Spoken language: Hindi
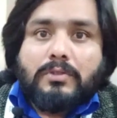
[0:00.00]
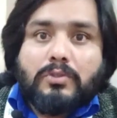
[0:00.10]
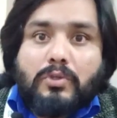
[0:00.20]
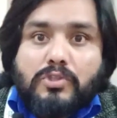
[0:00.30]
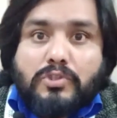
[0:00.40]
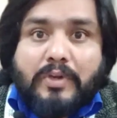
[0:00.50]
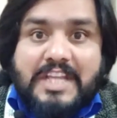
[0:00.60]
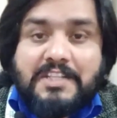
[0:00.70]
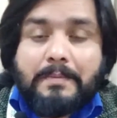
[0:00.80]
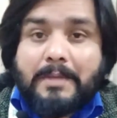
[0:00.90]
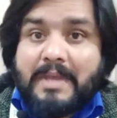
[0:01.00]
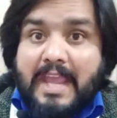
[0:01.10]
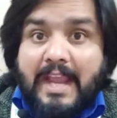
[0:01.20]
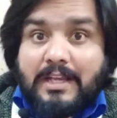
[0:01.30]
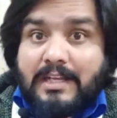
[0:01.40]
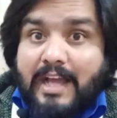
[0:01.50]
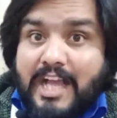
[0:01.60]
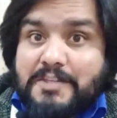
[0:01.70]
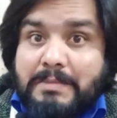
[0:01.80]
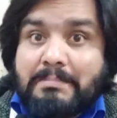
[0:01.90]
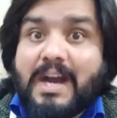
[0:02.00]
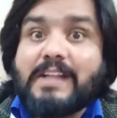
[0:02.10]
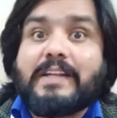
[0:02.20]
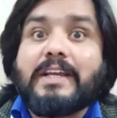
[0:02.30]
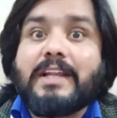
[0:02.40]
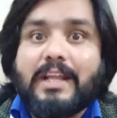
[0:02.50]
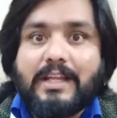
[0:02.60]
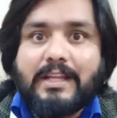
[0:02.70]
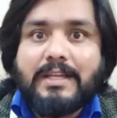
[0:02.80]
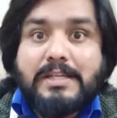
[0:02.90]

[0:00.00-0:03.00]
तो दोस्तों रेसिपी में एक लाजमी बात लिख लें